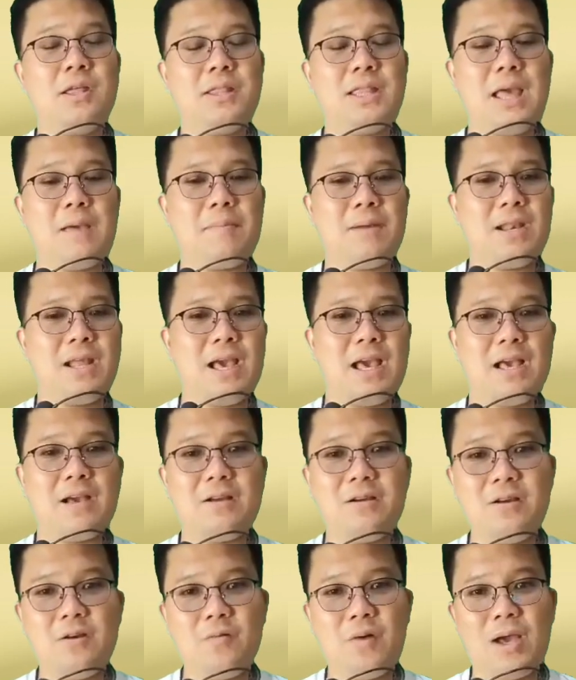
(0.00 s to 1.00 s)
แต่ปัญหา
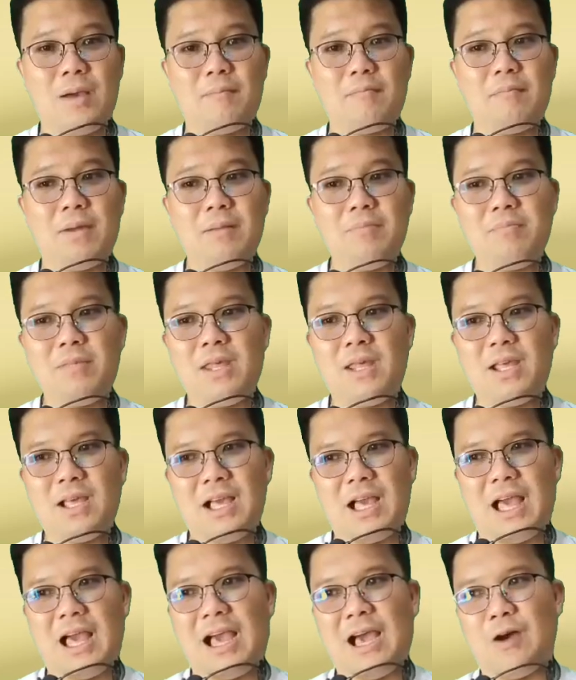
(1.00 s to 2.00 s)
ก็คือว่ามันมี
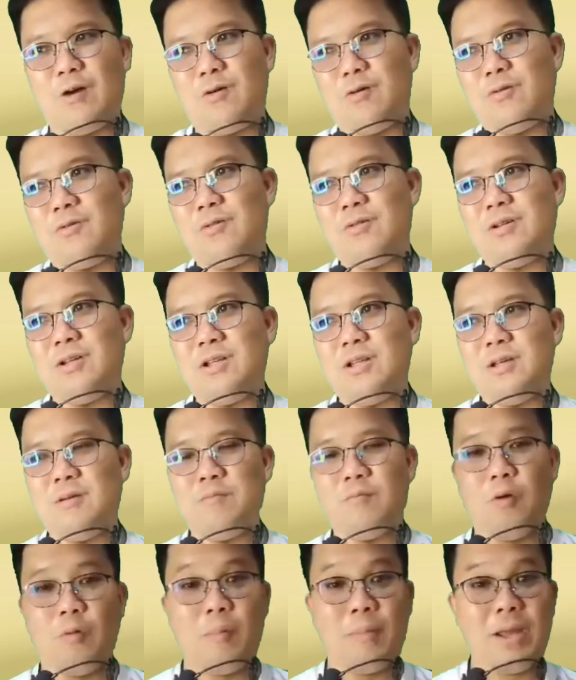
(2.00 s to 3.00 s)
ข่าว
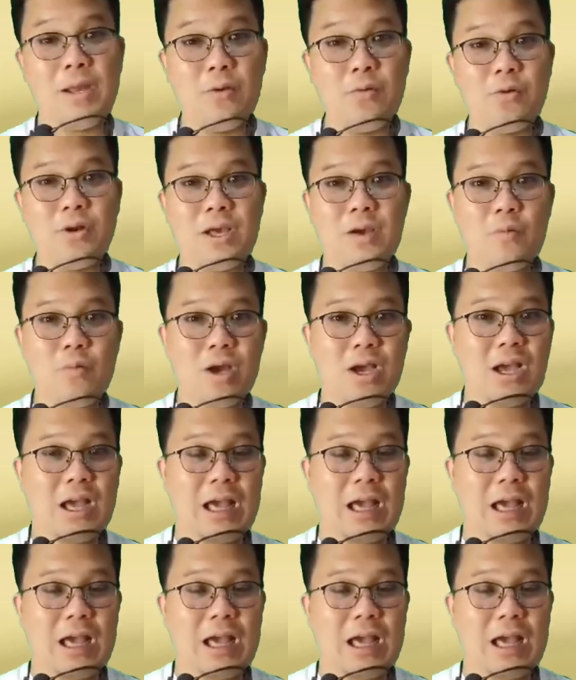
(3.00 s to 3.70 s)
ผมไม่รู้นะว่า